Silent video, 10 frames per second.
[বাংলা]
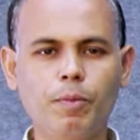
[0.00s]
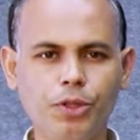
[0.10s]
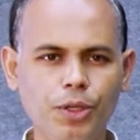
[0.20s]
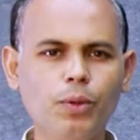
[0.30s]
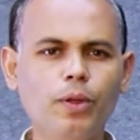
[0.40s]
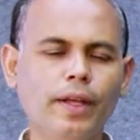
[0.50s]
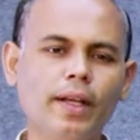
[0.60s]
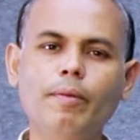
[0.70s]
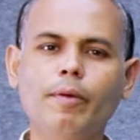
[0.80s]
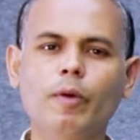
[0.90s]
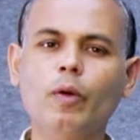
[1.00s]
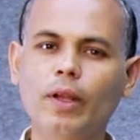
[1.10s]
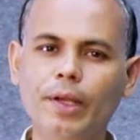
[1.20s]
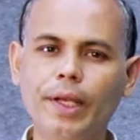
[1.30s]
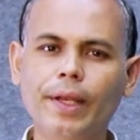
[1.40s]
প্রতীকগুলো দেখলাম এবং
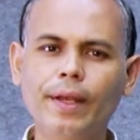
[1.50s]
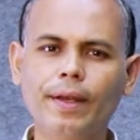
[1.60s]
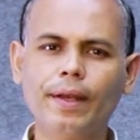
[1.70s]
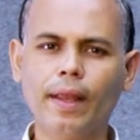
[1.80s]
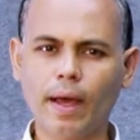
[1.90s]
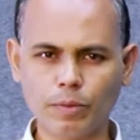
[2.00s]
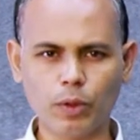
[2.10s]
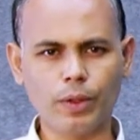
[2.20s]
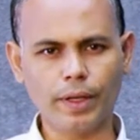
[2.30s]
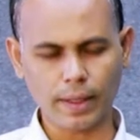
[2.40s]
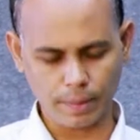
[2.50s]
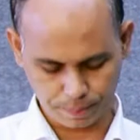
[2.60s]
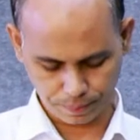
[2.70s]
ওয়েল্ডের নামগুলো দেখলাম